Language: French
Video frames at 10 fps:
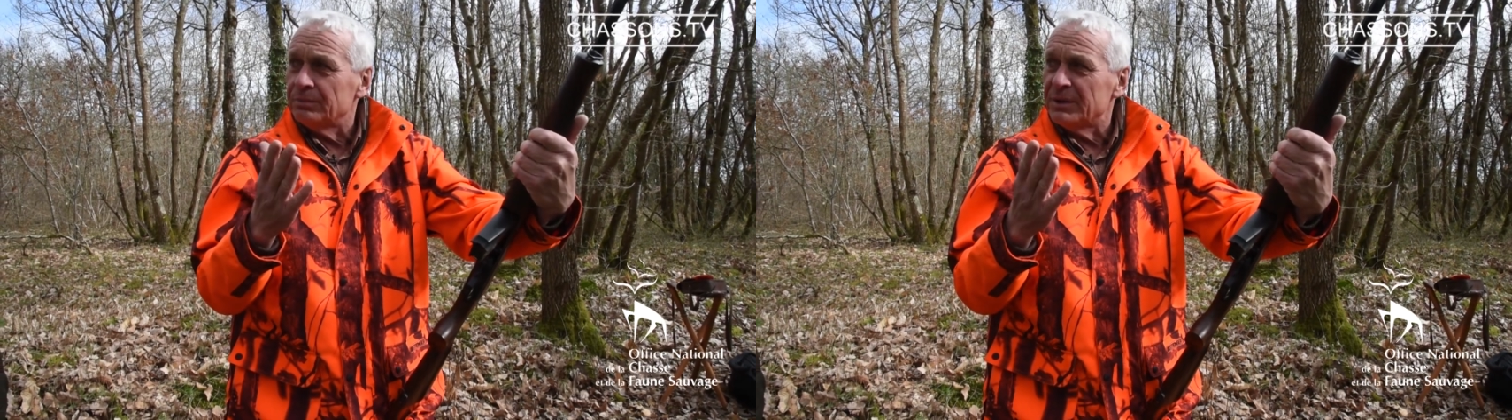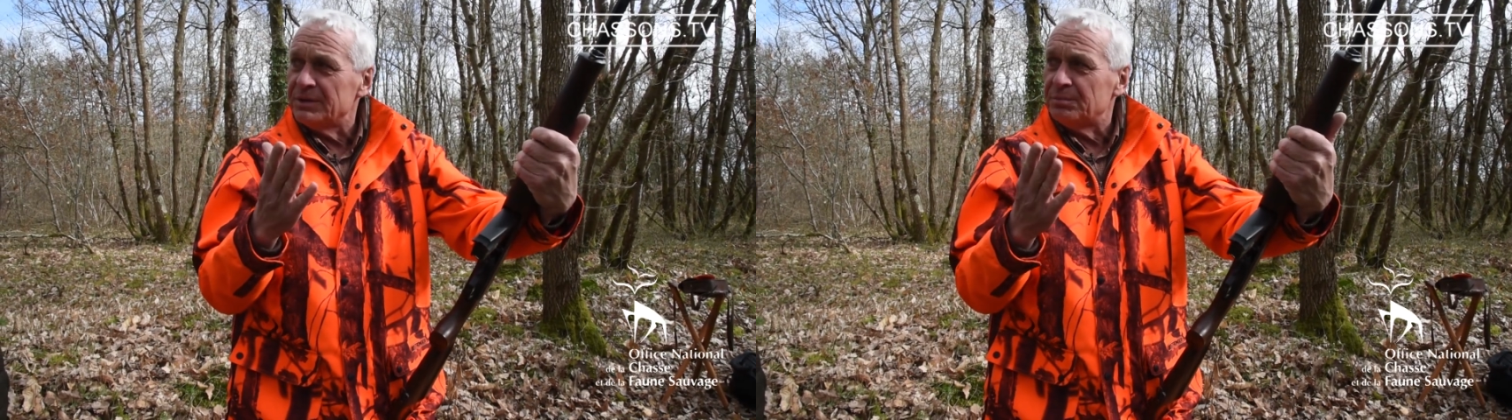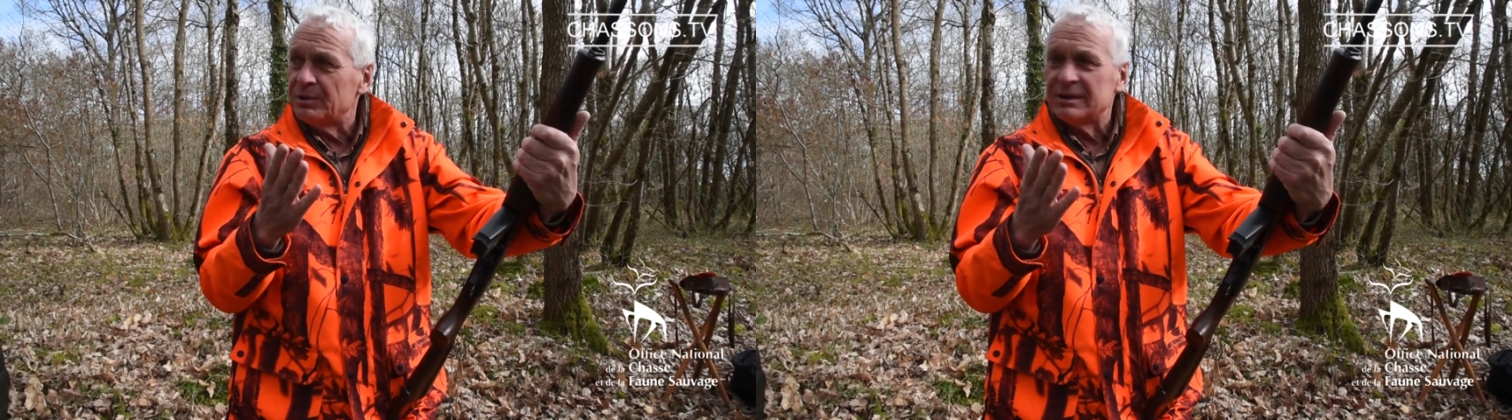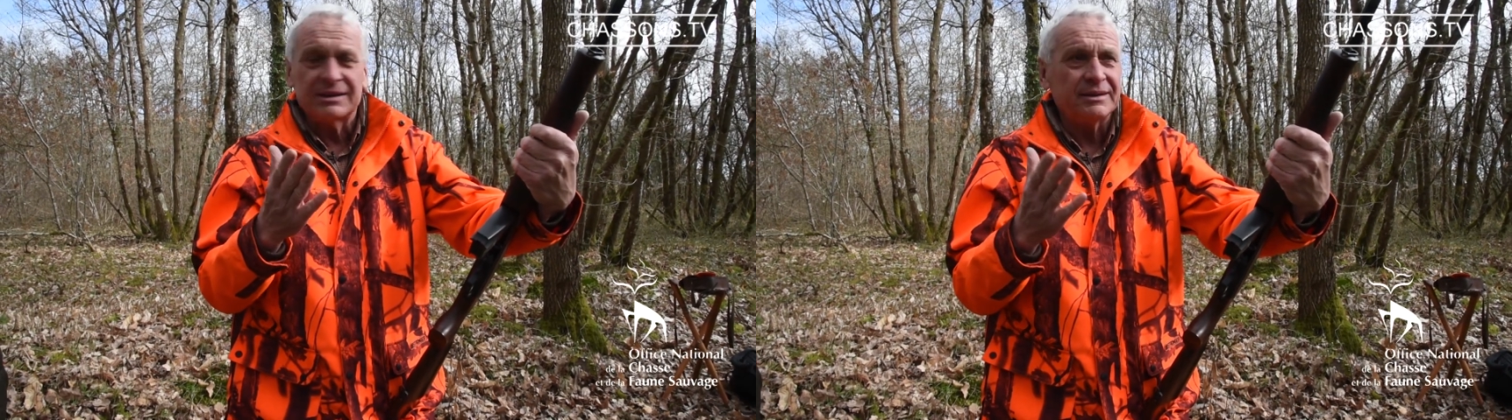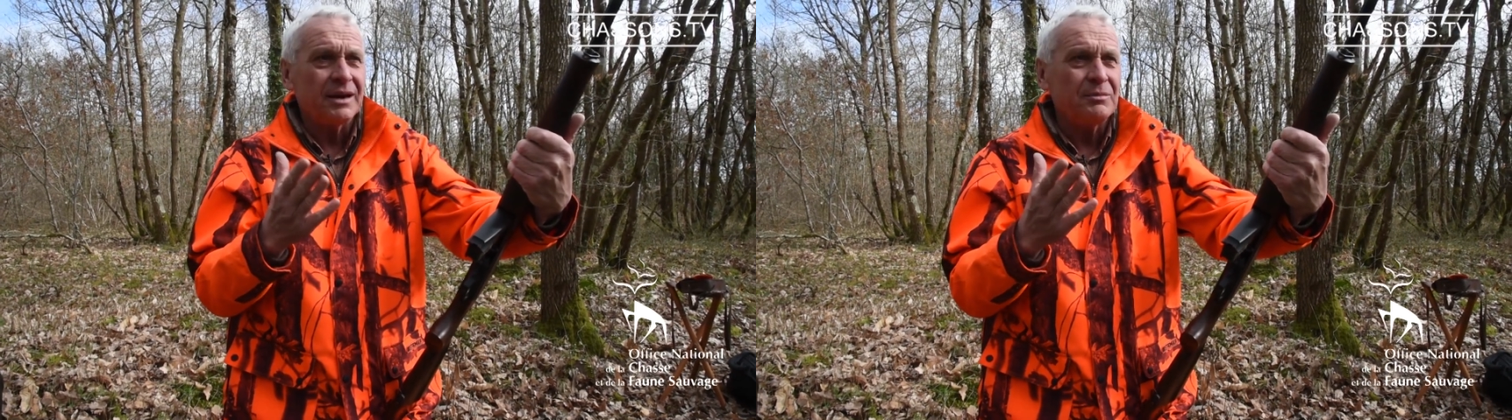manipuler
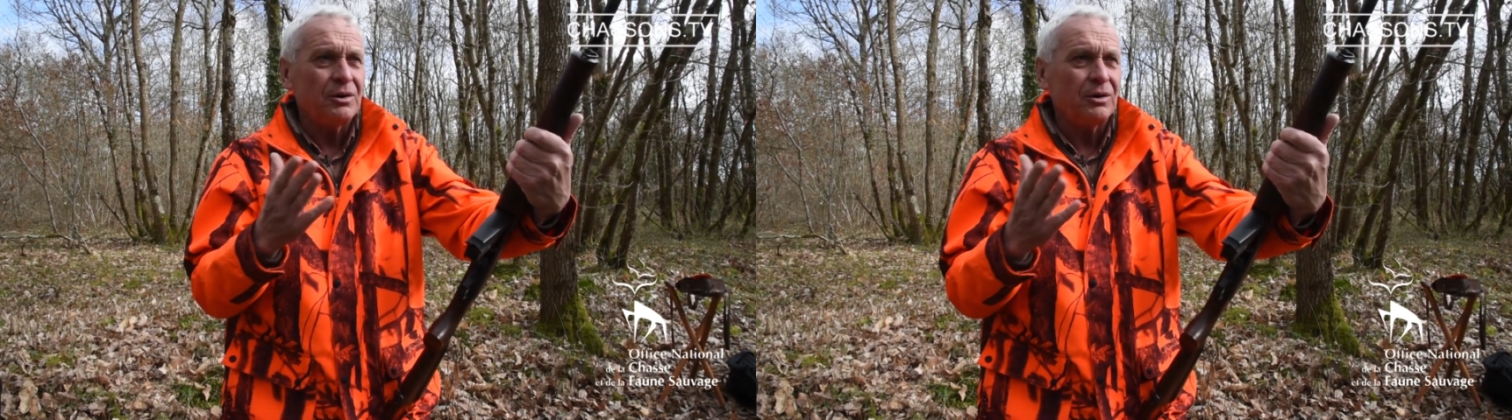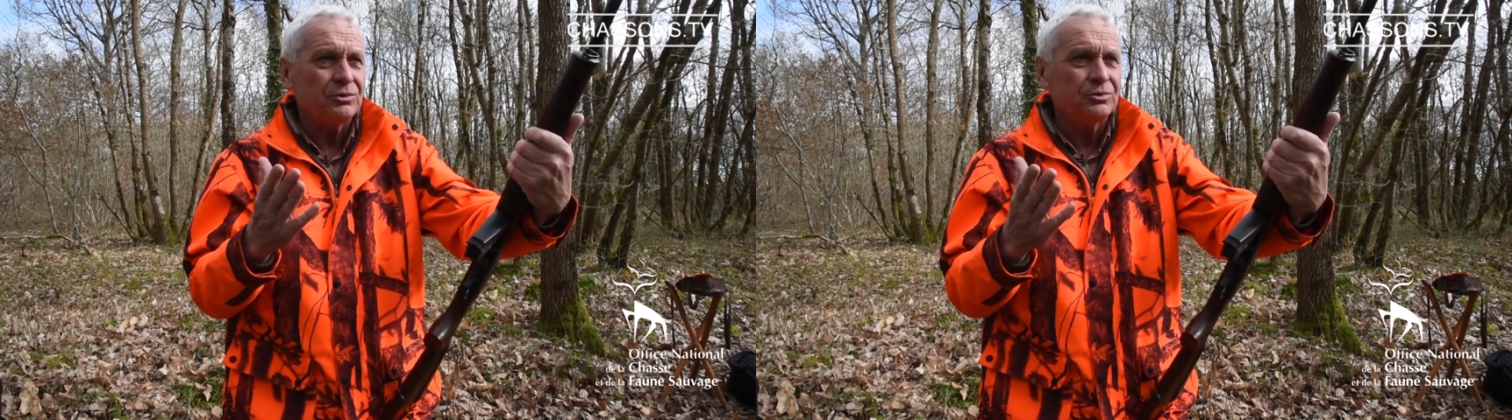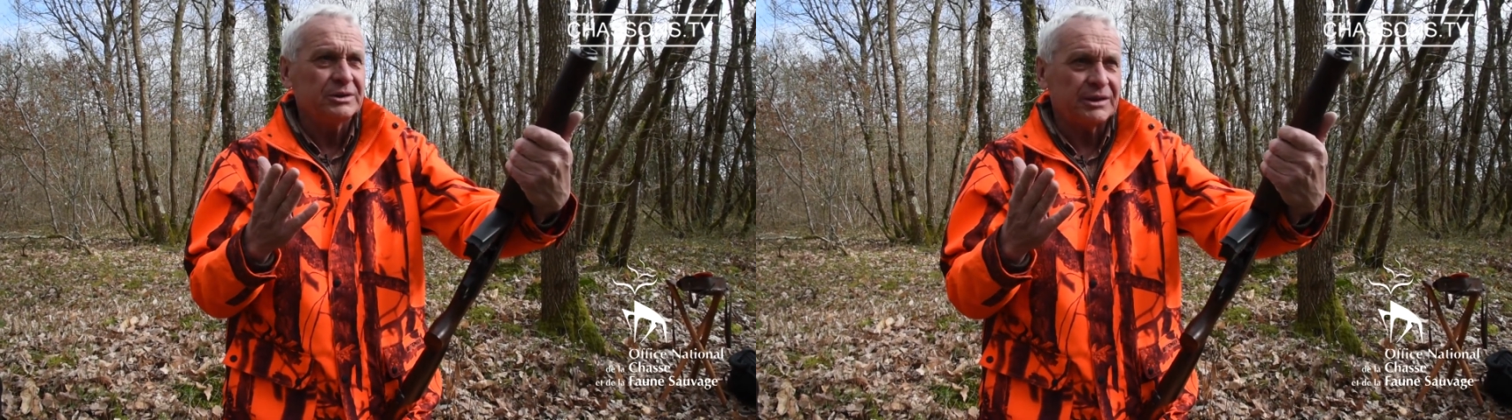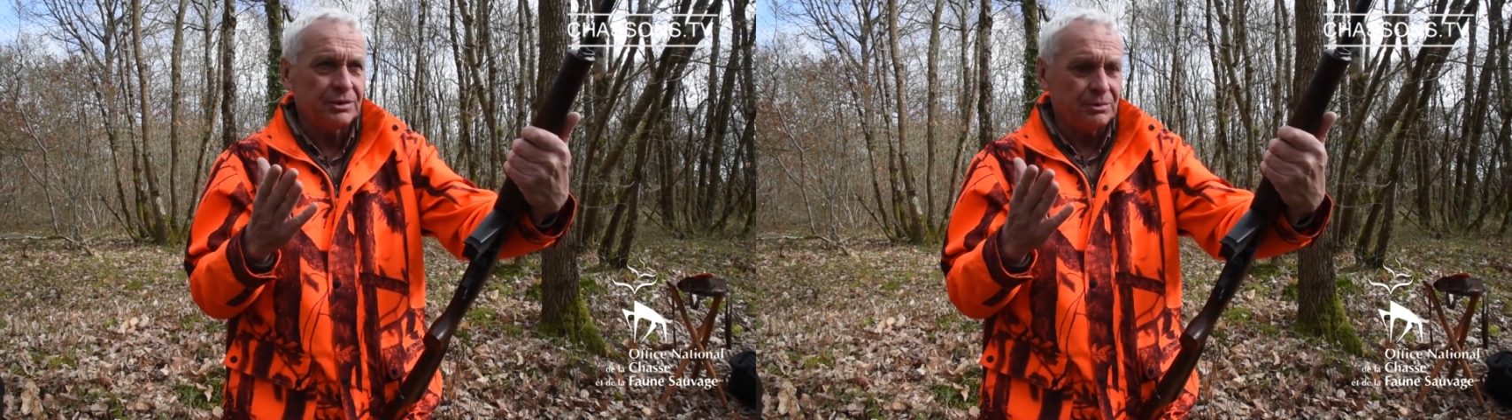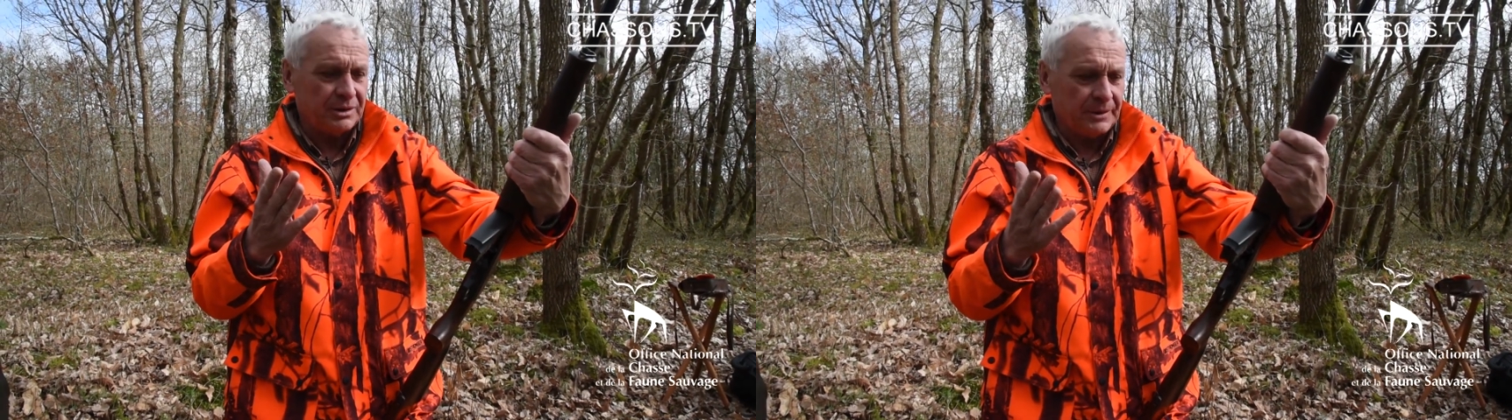cette arme en toute
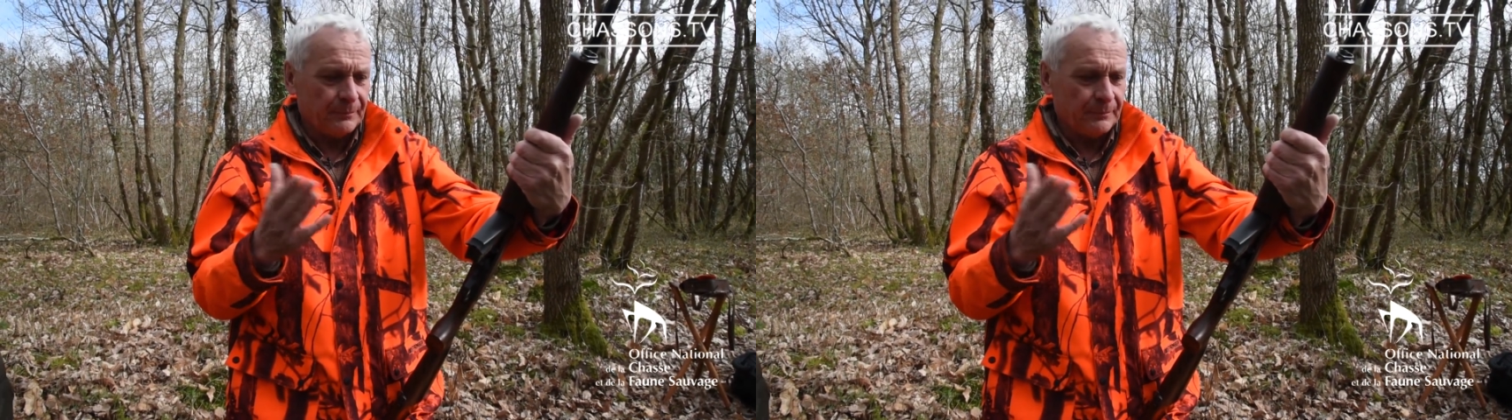sécurité.